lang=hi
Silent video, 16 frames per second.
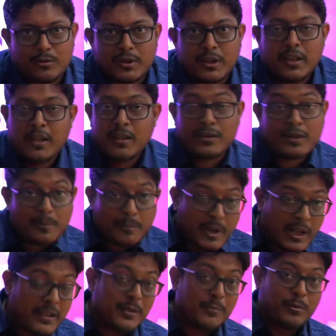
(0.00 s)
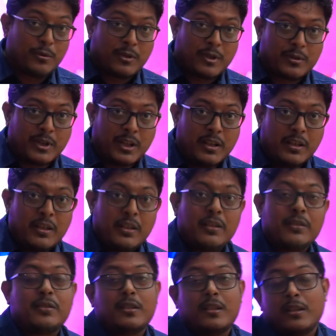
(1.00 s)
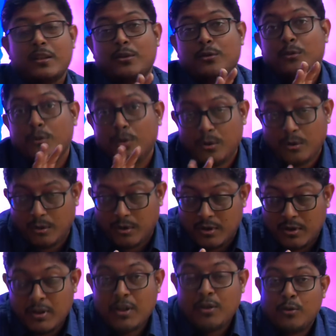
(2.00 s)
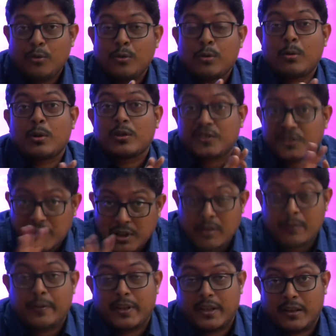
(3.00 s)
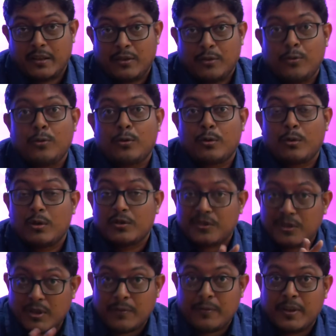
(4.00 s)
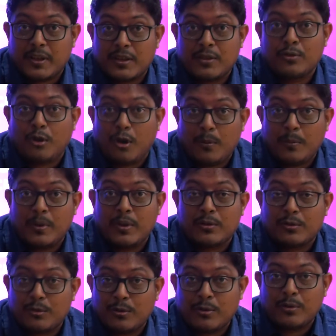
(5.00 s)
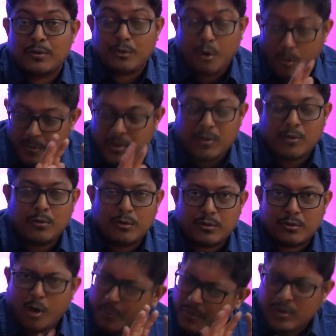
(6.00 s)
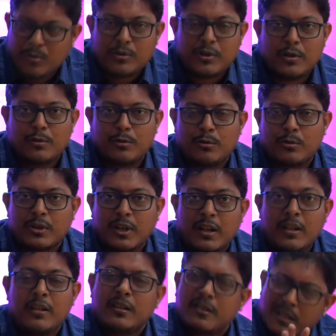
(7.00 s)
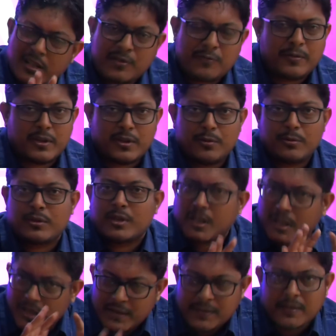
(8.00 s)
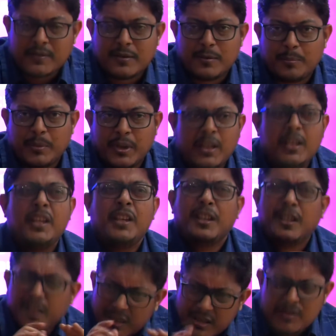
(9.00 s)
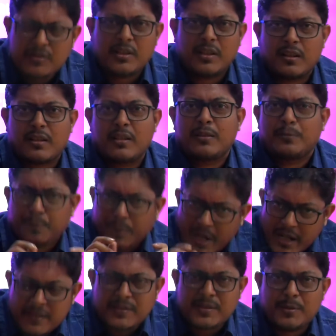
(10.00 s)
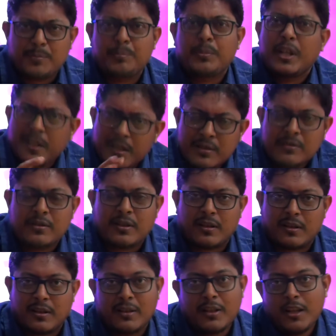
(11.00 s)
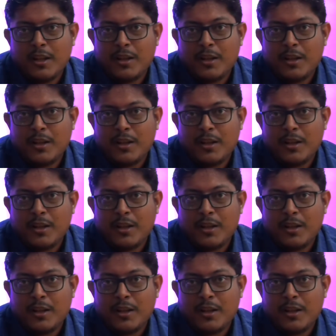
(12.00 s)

होते ये मैं नहीं बोल रहा हूँ ना ये ओवरऑल ओवरऑल सर्वे है ओवरऑल सर्वे है कि नॉर्मल गुड नॉर्मल लोग नॉर्मल लुकिंग लोग ना ट्रस्ट वर्दी होते हैं रिलेशनशिप में इन जनरल फ्रेंडशिप में इन जनरल